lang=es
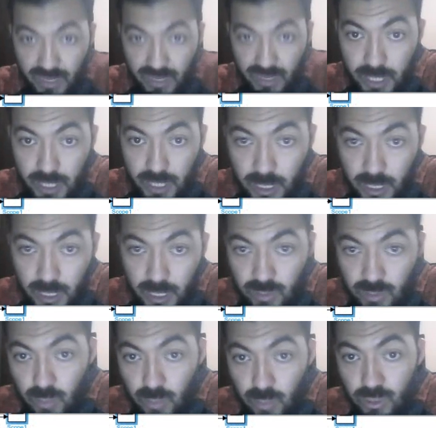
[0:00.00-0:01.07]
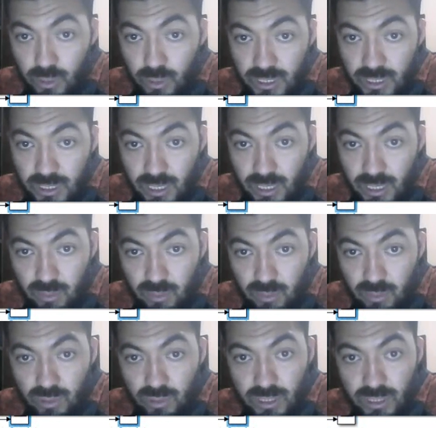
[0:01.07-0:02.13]
y aquí tenemos el pulso de entrada el
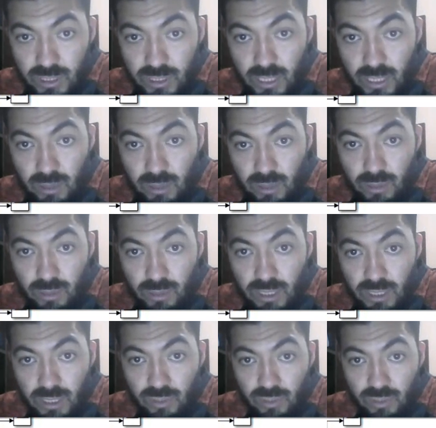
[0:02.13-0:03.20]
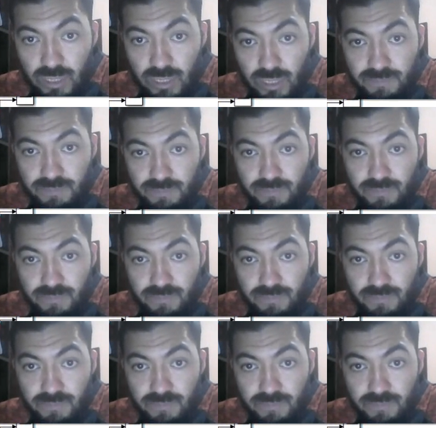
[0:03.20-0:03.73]
pulso de entrada ahora lo tenemos en